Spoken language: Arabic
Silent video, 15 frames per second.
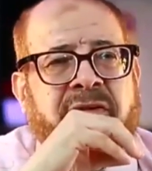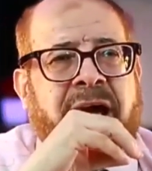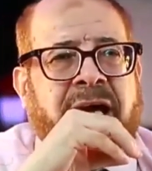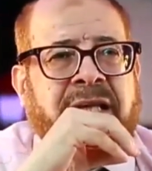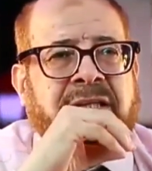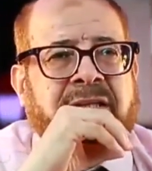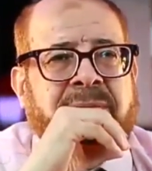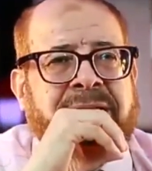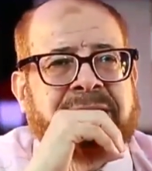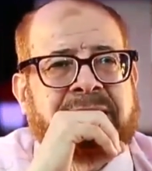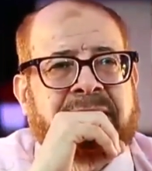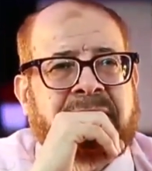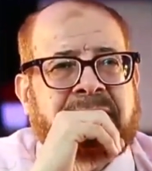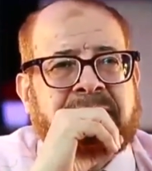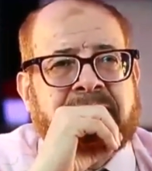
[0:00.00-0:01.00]
في عندي
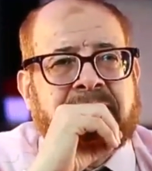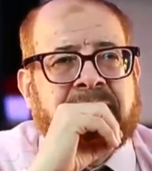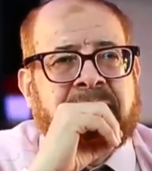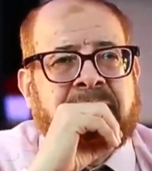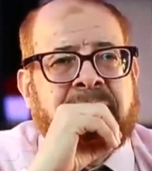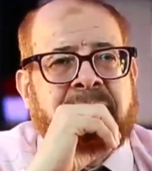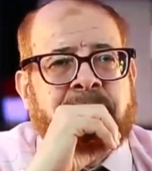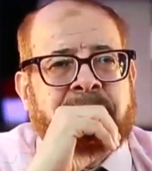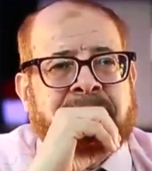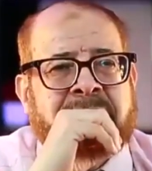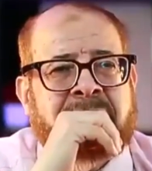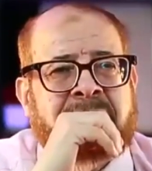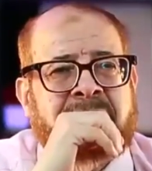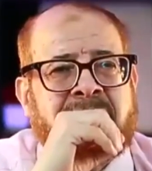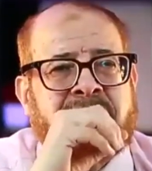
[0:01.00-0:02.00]
مثلا آه،
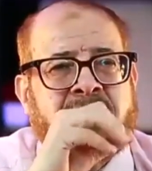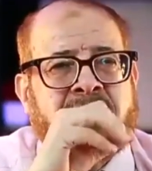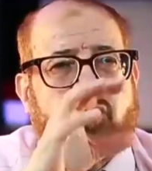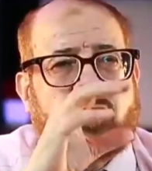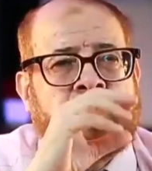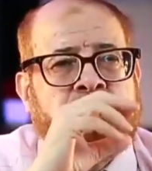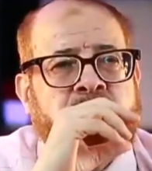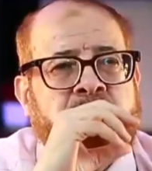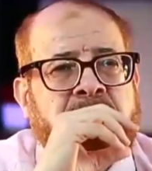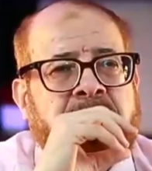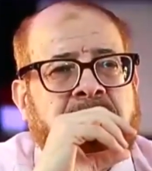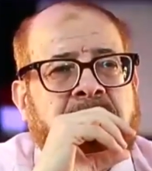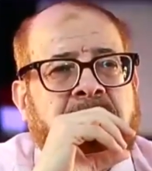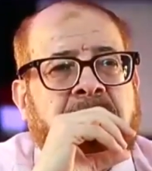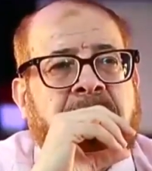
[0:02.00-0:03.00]
مشاكل في النوم
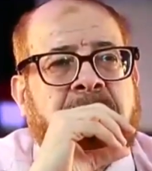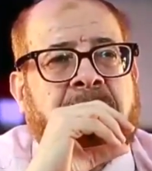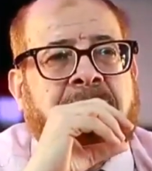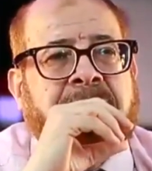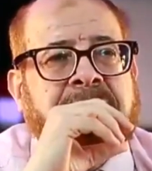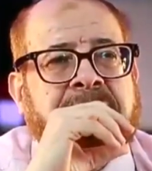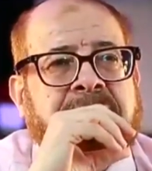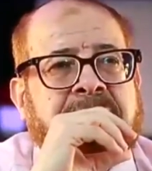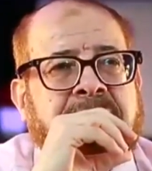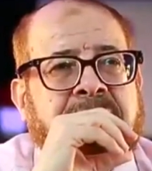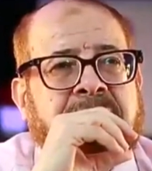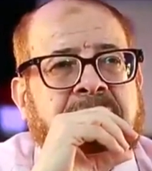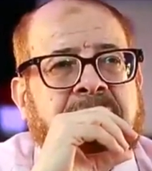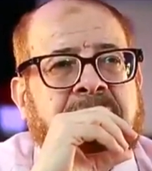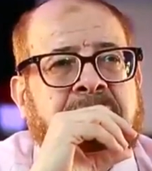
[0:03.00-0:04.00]

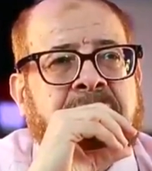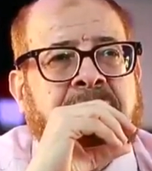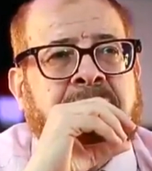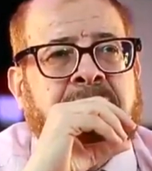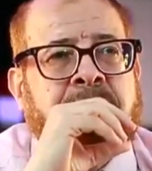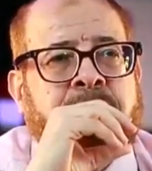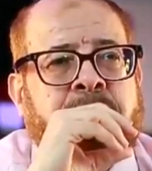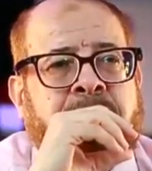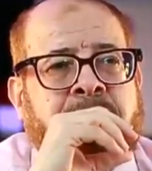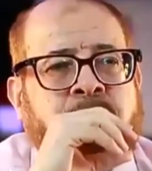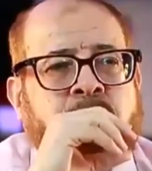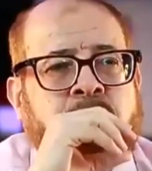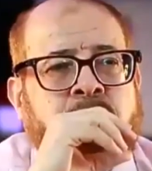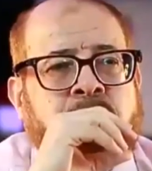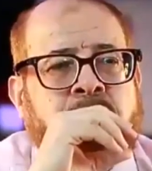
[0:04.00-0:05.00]
عندي آه،
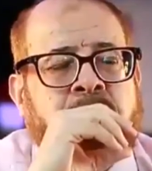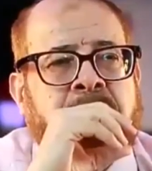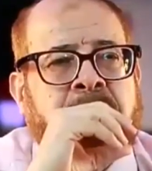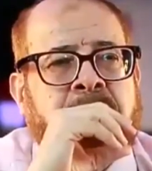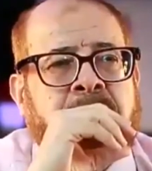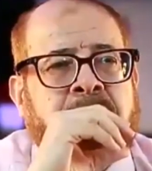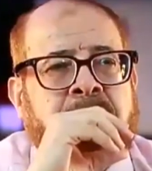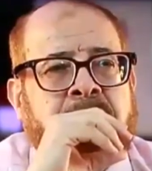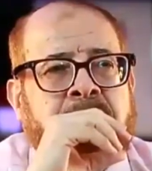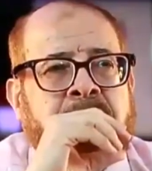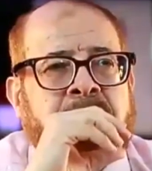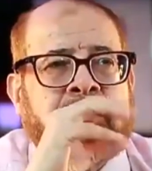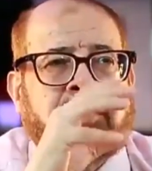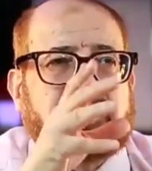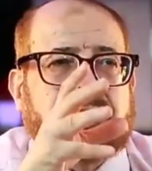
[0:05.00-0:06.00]
برضو
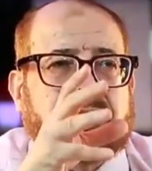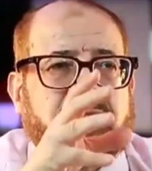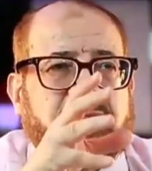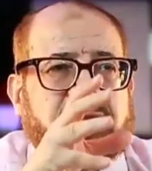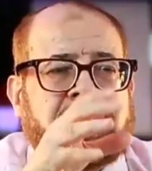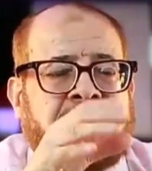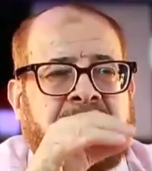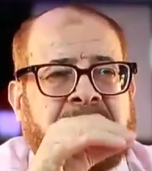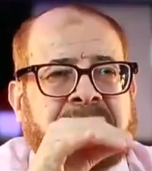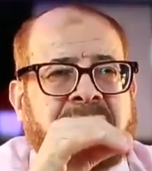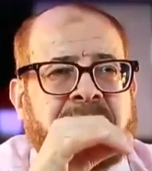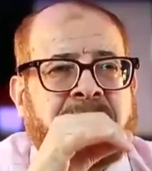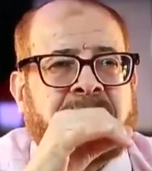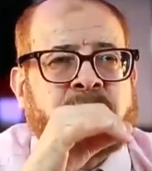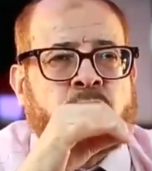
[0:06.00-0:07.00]
آه،
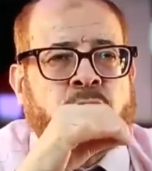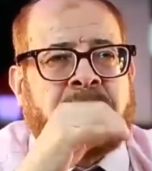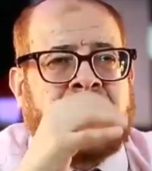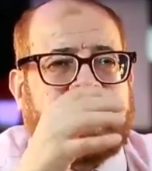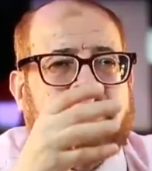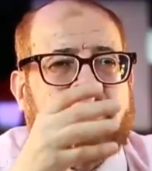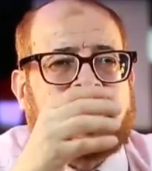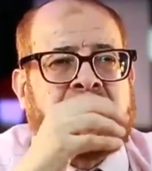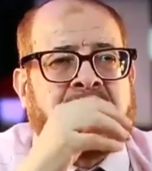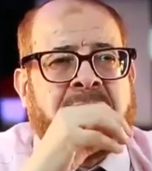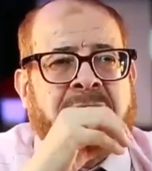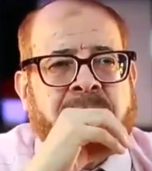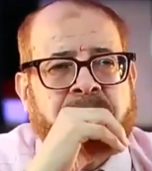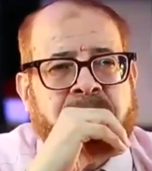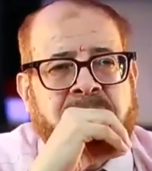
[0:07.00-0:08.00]
ساعات يبقى صوتي عالي وانا
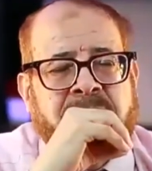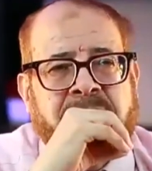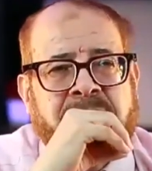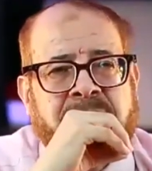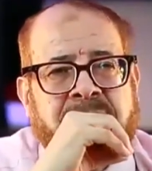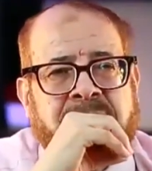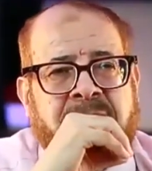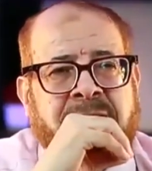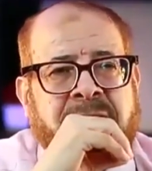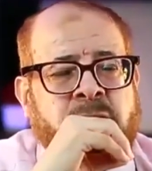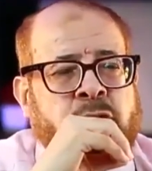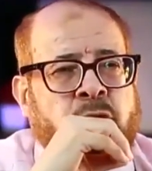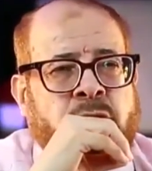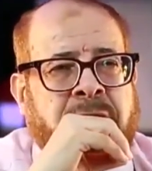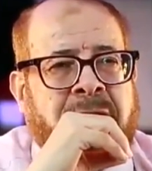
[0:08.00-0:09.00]
نايم
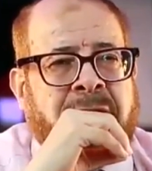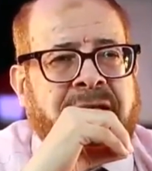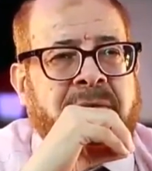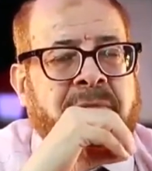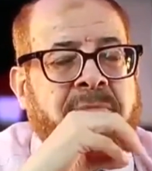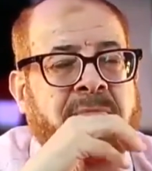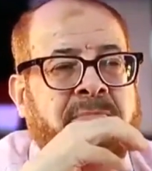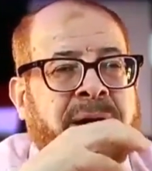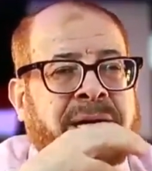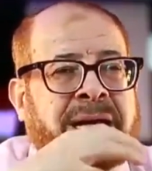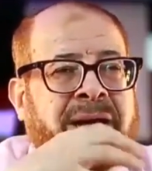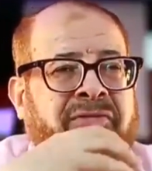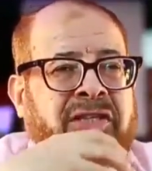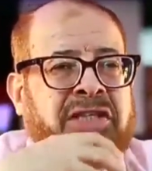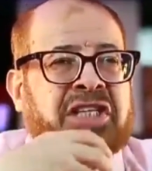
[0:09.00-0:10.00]
يعني ايه صوتي عالي
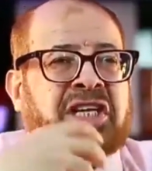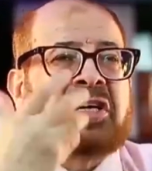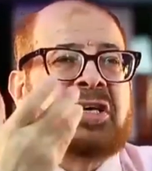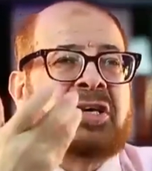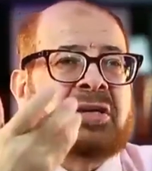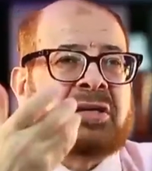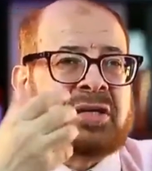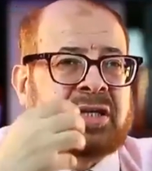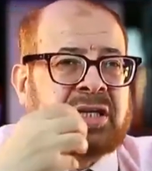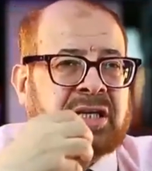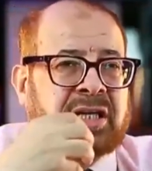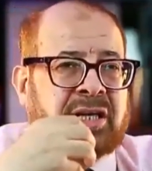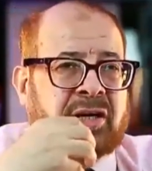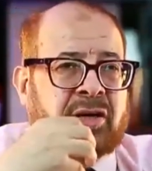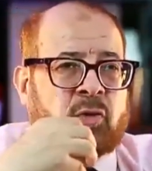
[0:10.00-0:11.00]
بدا في
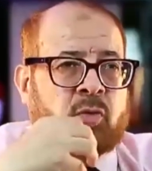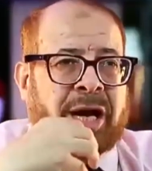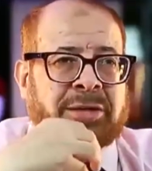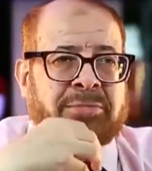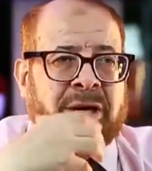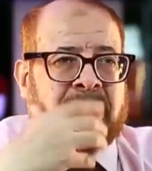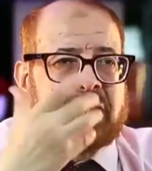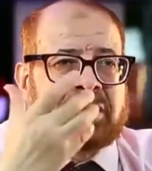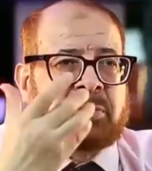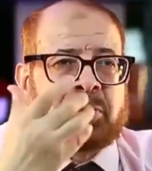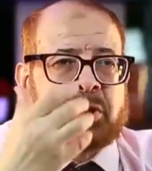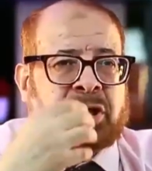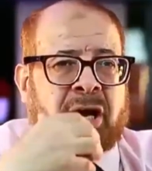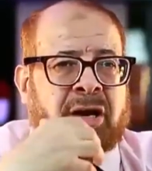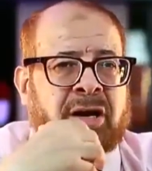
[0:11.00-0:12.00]
شخير واحد ما
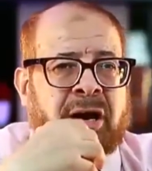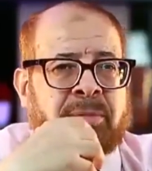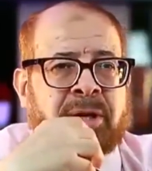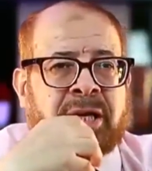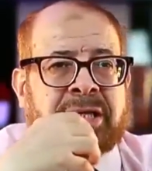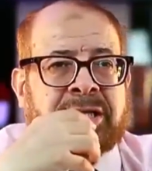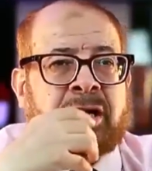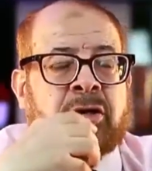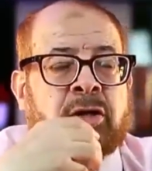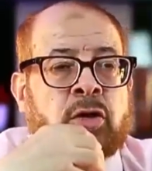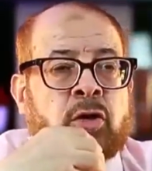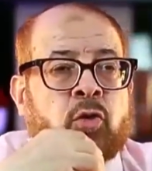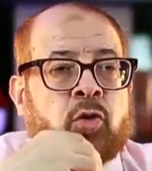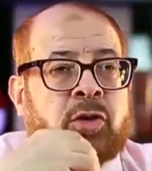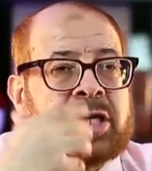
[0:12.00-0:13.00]
كانش بيشخر قبل
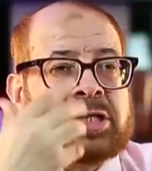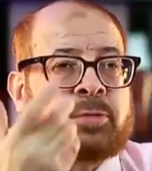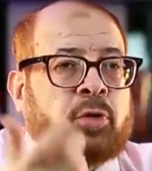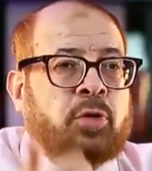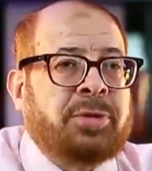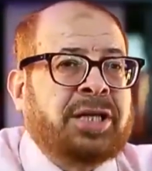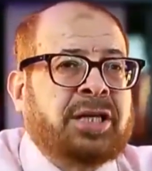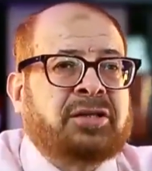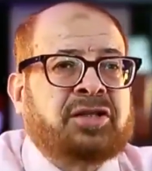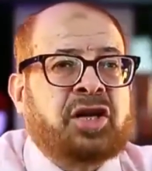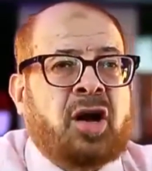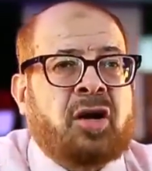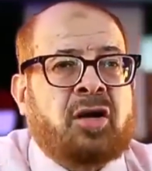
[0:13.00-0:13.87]
كده والناس بتقول له بقيت